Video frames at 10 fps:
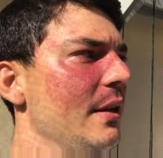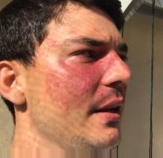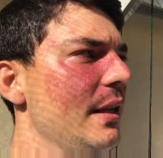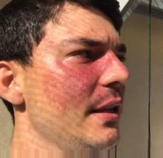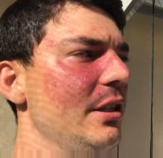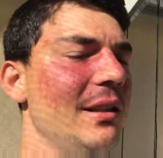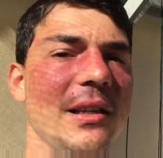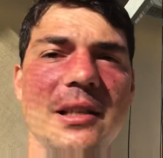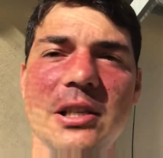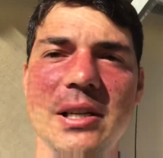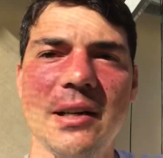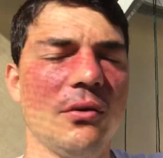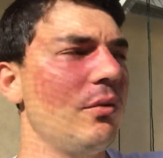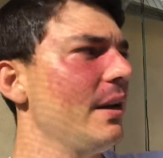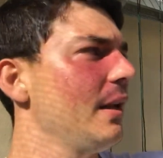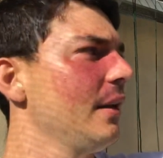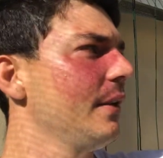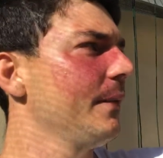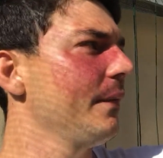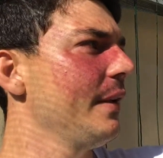nada de indesejado com
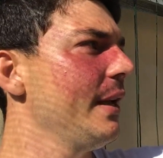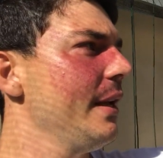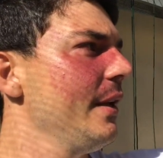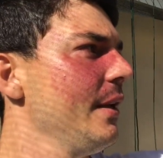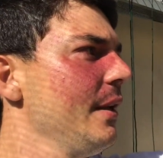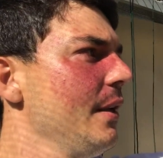ela, né?